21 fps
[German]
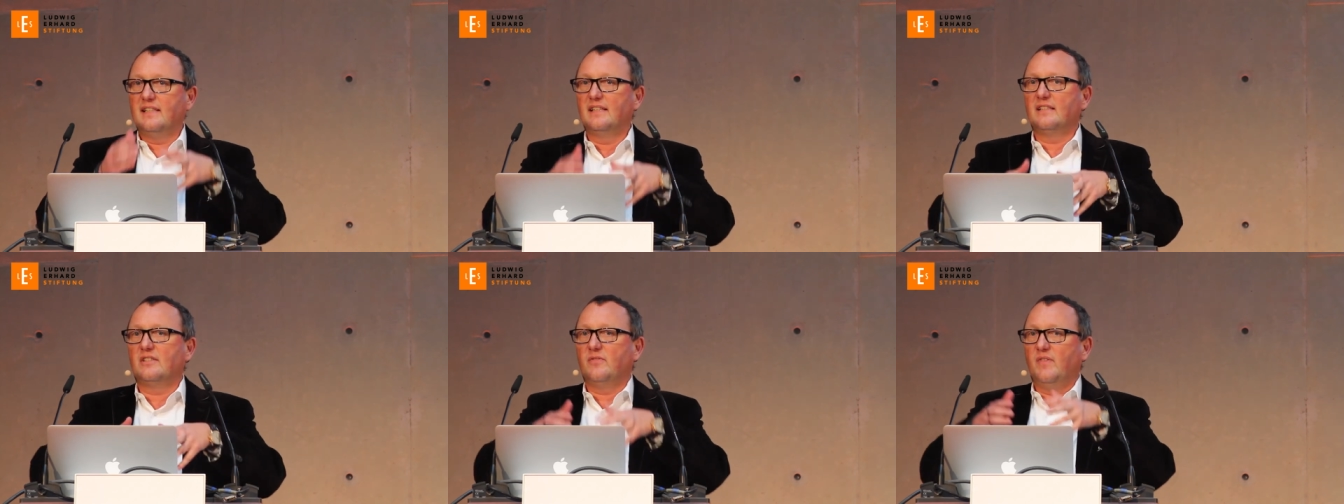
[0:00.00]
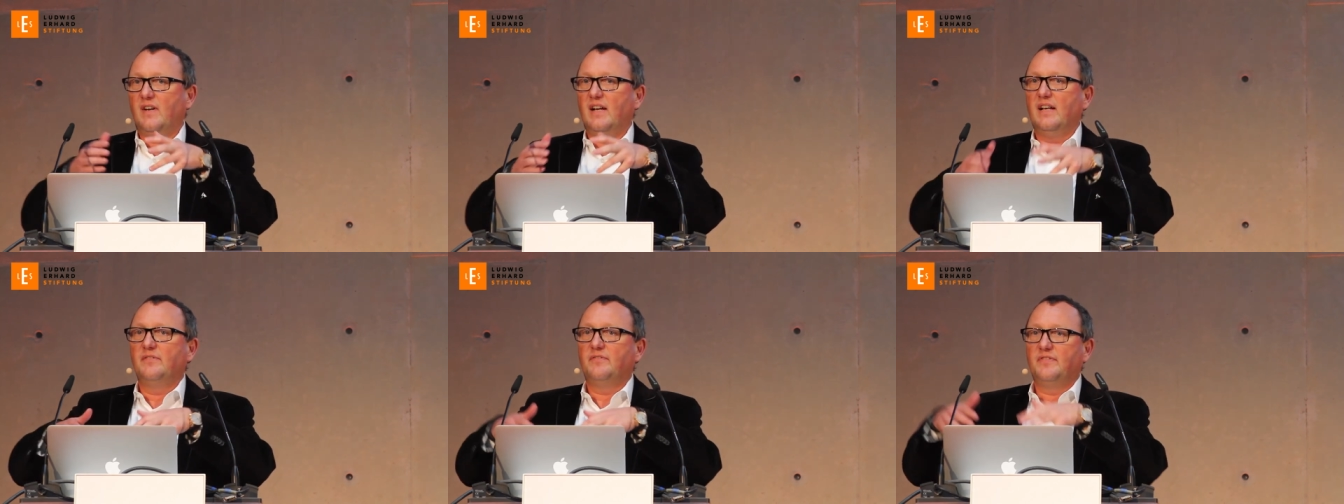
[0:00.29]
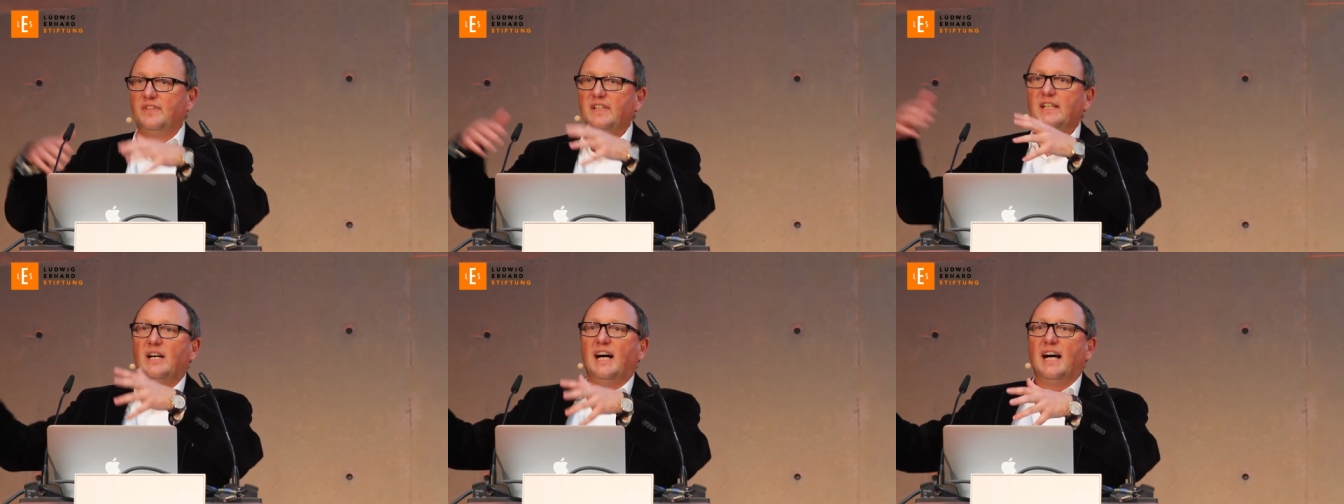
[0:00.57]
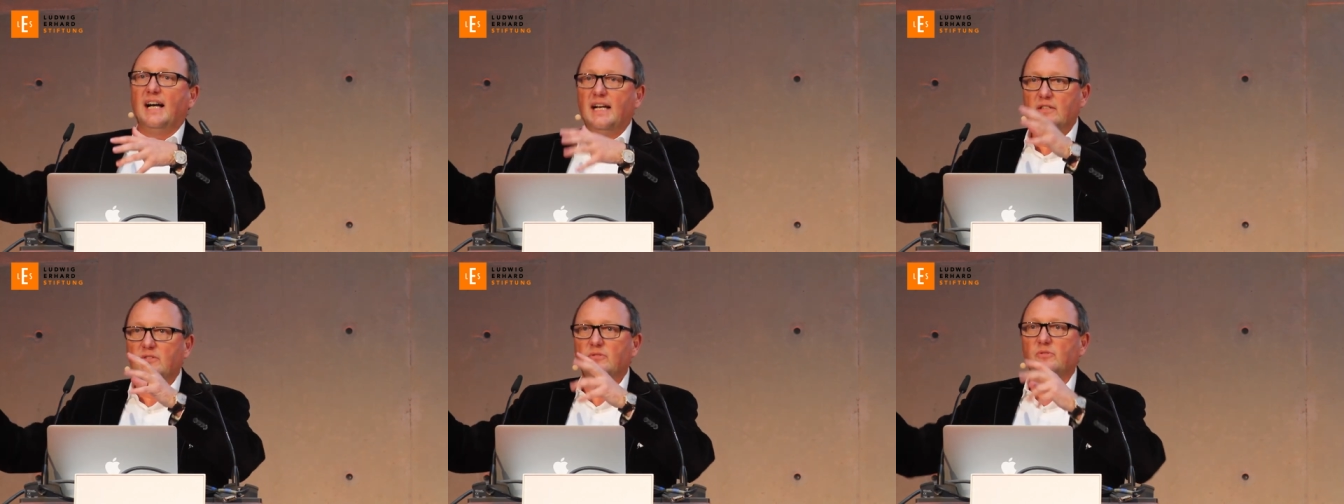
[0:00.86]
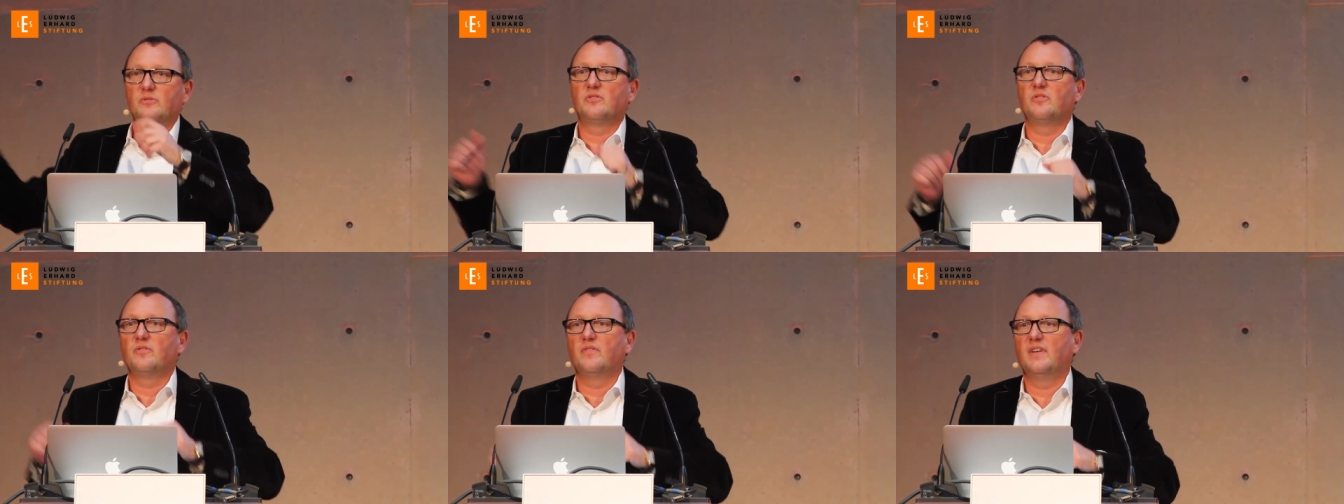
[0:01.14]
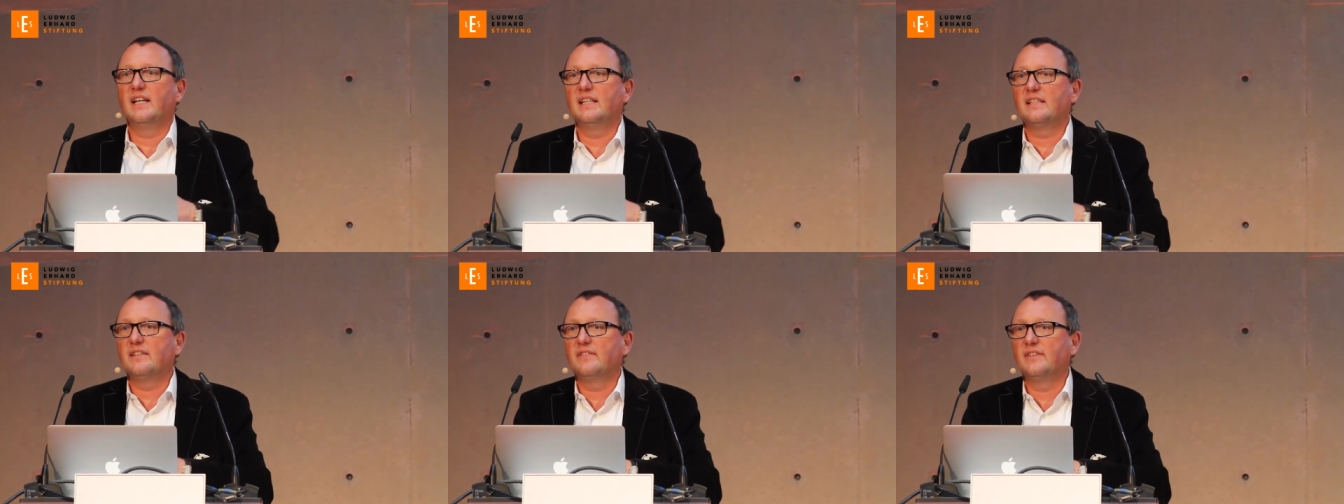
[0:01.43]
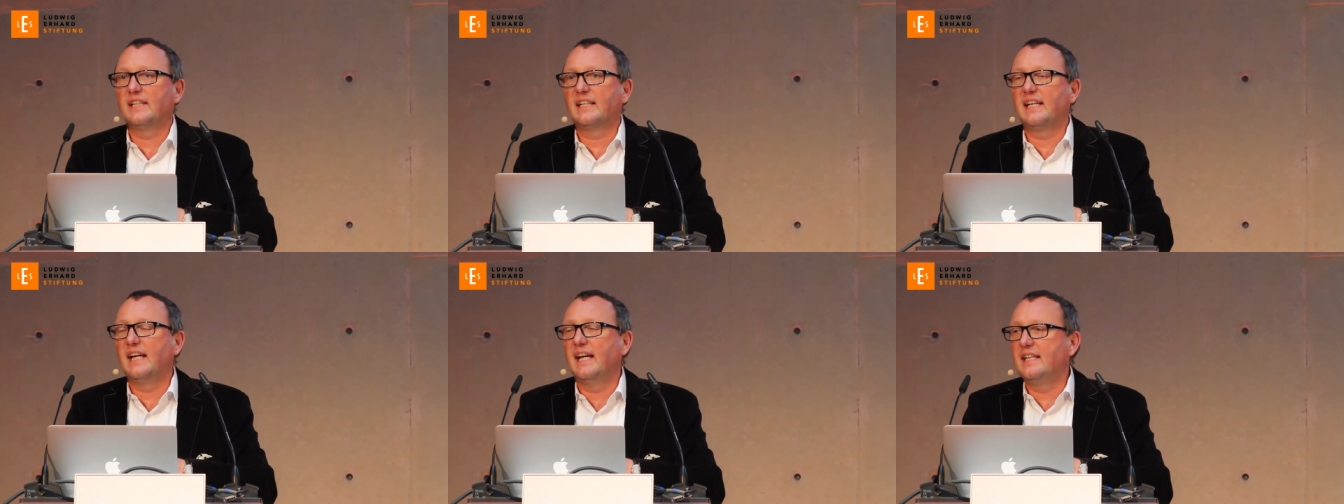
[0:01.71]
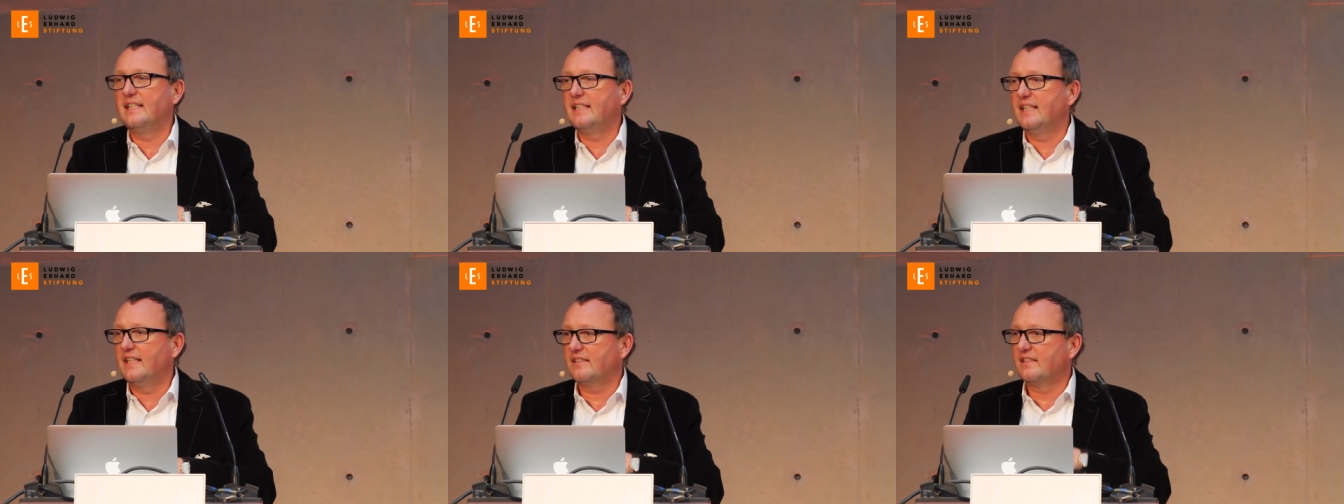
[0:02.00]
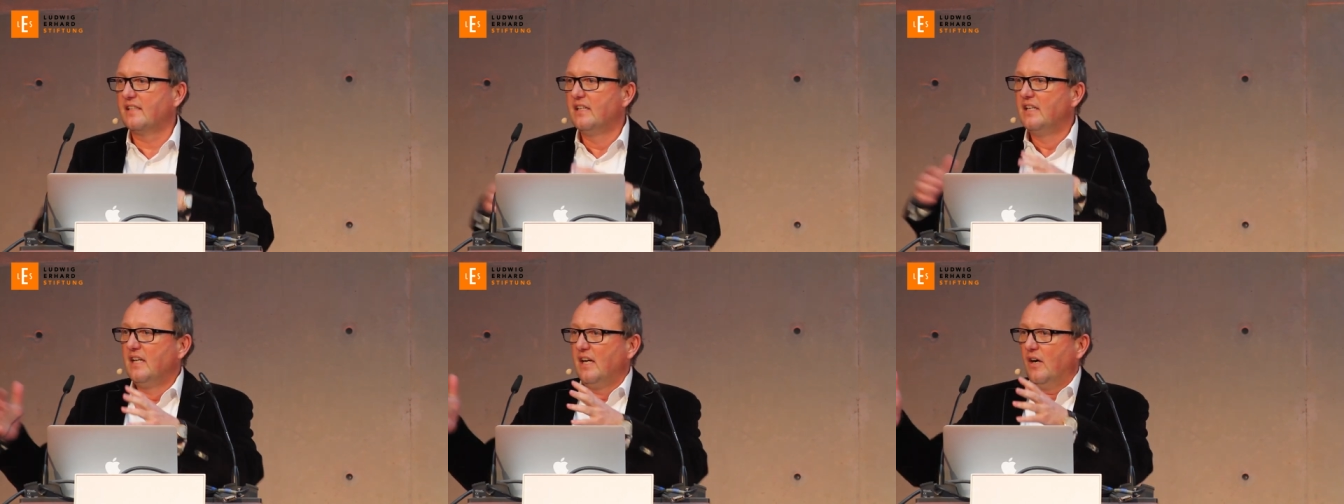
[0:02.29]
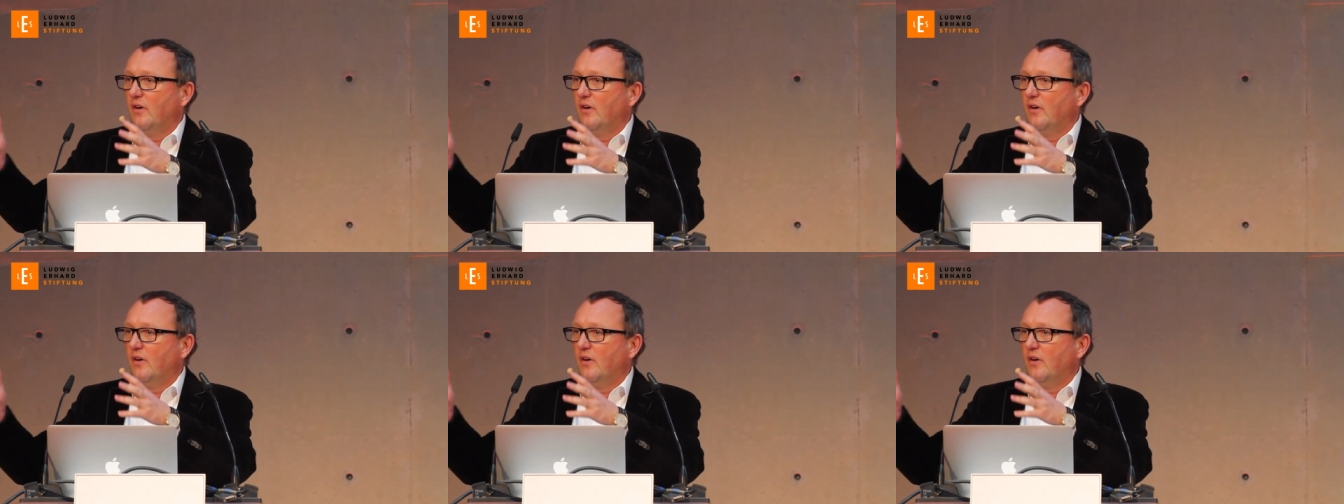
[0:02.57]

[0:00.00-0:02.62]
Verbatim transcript: dann zwei, vier, acht und so weiter. Wir kennen das.